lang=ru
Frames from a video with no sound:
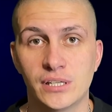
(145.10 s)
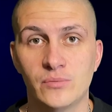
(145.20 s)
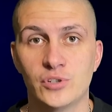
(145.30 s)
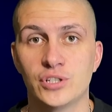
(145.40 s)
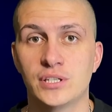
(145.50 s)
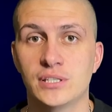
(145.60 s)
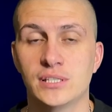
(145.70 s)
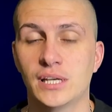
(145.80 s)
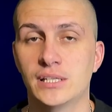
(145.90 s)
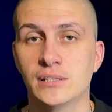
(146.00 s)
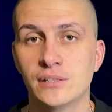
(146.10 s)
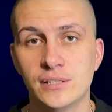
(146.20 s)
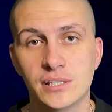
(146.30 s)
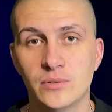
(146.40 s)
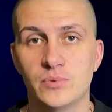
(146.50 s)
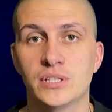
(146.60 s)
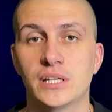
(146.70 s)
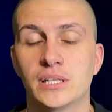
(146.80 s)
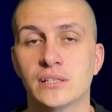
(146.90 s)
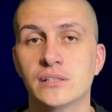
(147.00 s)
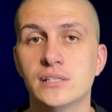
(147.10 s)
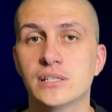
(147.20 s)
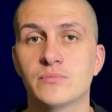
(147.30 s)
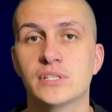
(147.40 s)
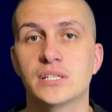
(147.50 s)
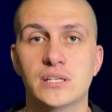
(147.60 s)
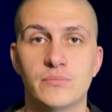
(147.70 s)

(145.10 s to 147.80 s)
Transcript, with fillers: либо же, если знаете английский, писать на английском языке,